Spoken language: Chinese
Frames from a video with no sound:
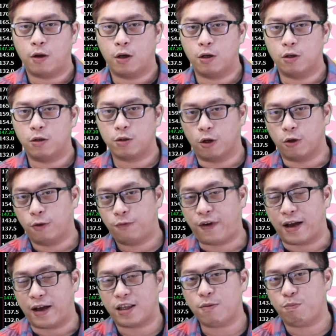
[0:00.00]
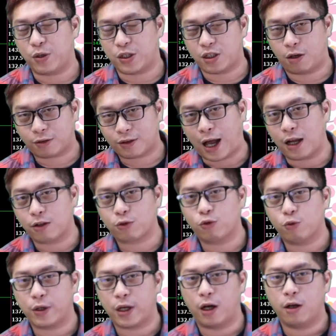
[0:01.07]
呃，有反应比较大的
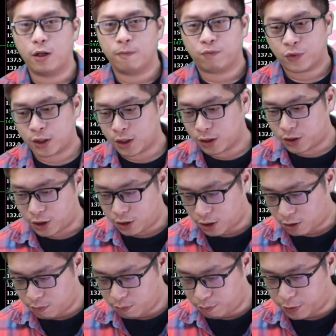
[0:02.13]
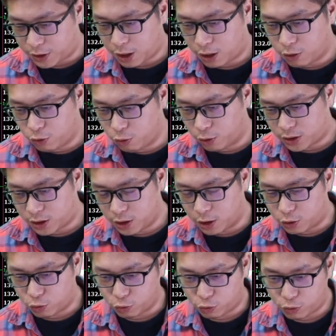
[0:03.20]
股票，那像今天比较弱势的
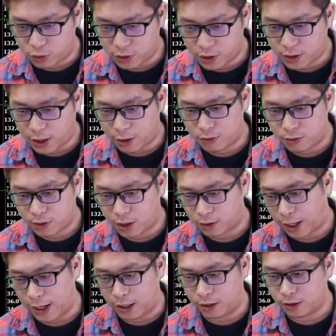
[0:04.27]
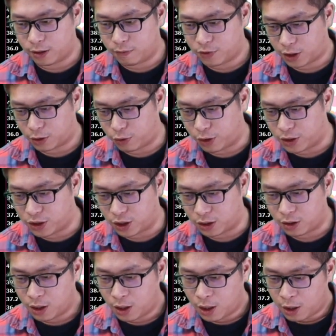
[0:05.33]
族群是在于像太阳能，像元晶。